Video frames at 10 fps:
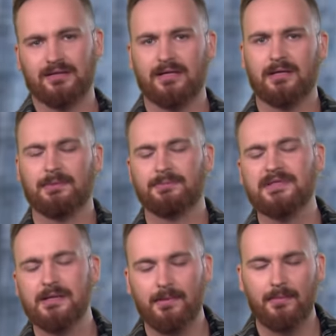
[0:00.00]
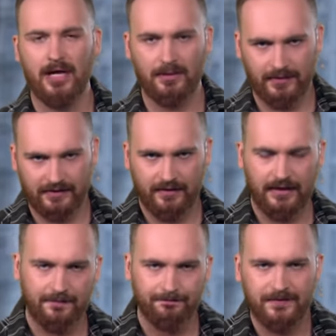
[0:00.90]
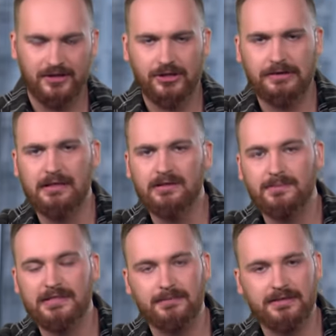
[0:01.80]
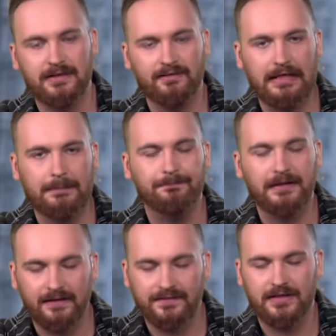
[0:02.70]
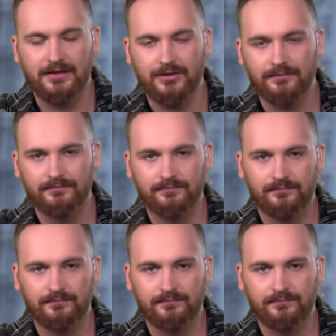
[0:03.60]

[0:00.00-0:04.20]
лайк и подписка помогают продвигать наш канал. Спасибо за доверие и до встречи.